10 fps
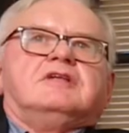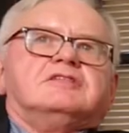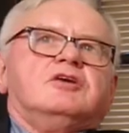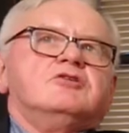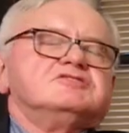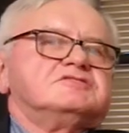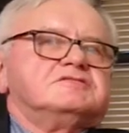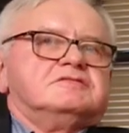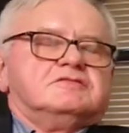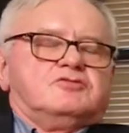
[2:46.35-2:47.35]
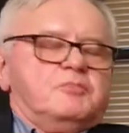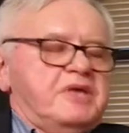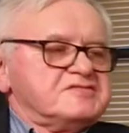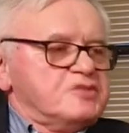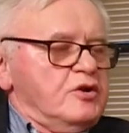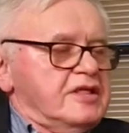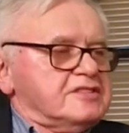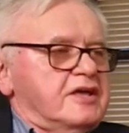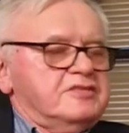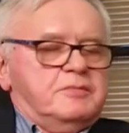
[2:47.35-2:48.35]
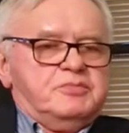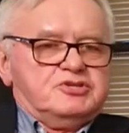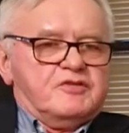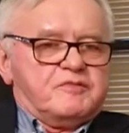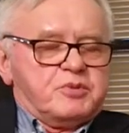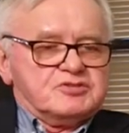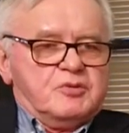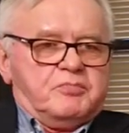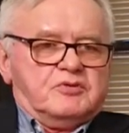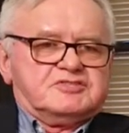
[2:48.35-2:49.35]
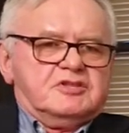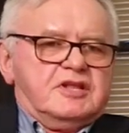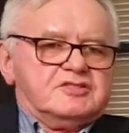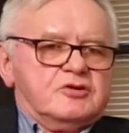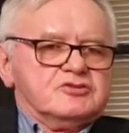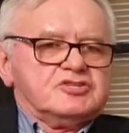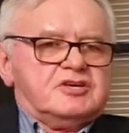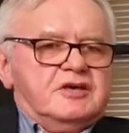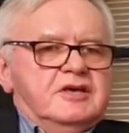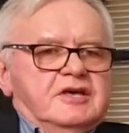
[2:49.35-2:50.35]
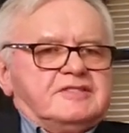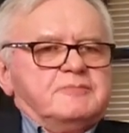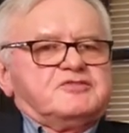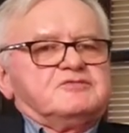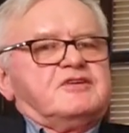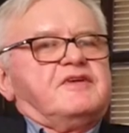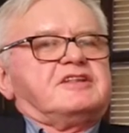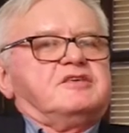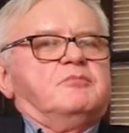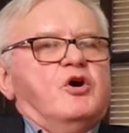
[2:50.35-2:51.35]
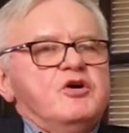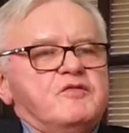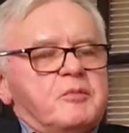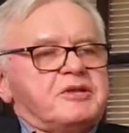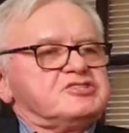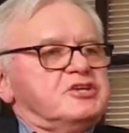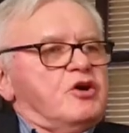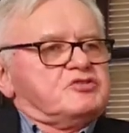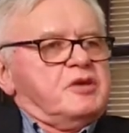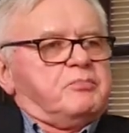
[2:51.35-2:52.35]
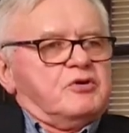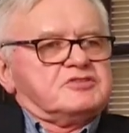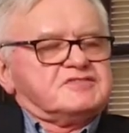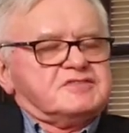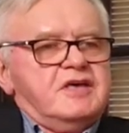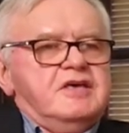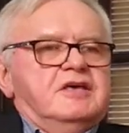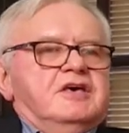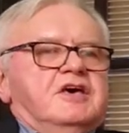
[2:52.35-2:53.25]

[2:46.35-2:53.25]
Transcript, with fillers: Dlatego jest to Piastoland, a nie pisze wprost do Polsce, dlatego że tam są zawarte moje wyobrażenia o tej Polsce,